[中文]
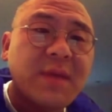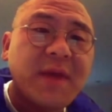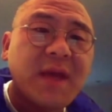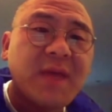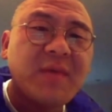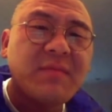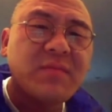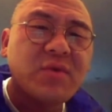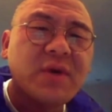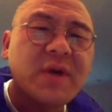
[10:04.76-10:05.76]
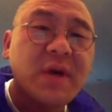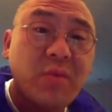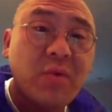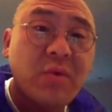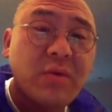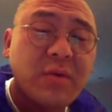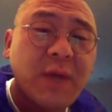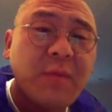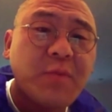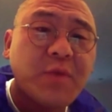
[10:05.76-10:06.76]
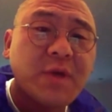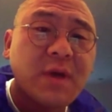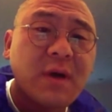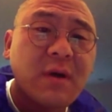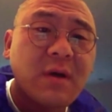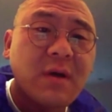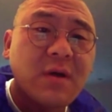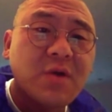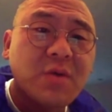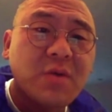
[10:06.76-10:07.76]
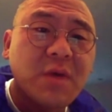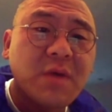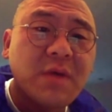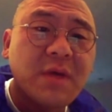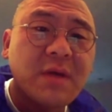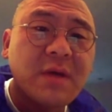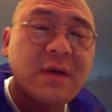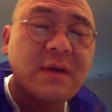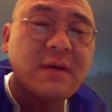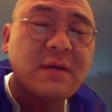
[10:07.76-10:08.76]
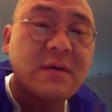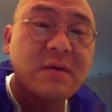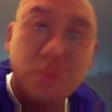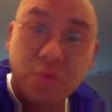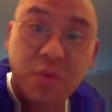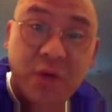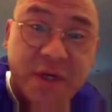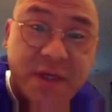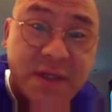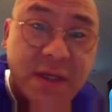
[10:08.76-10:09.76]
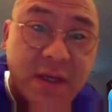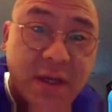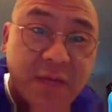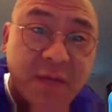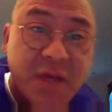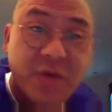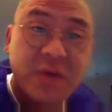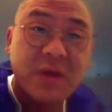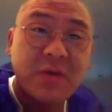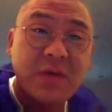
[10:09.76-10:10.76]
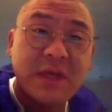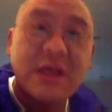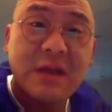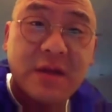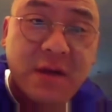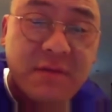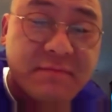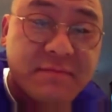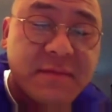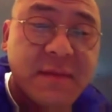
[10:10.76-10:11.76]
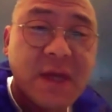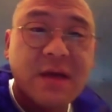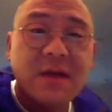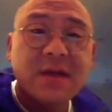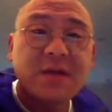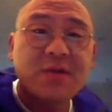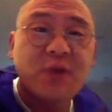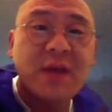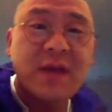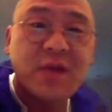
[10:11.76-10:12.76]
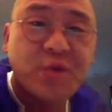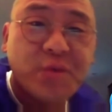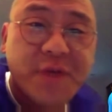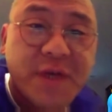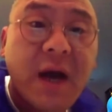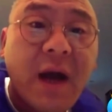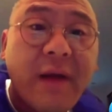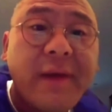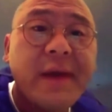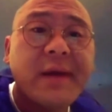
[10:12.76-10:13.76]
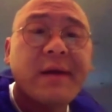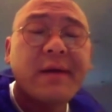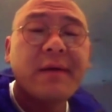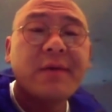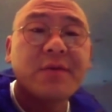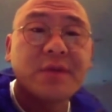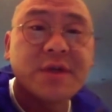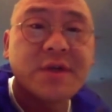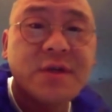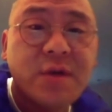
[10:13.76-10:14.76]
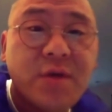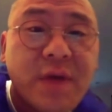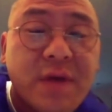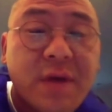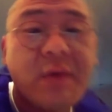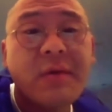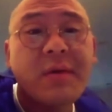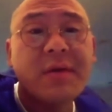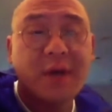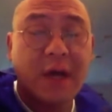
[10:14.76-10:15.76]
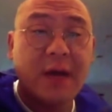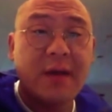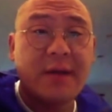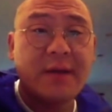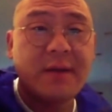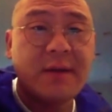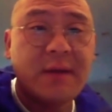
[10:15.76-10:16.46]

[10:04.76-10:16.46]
咱们给他们做做科普，他们不知道中国有一个中国十四亿人里面有有一亿的人是专业从事一个行业的，就是直销传销这个行业的。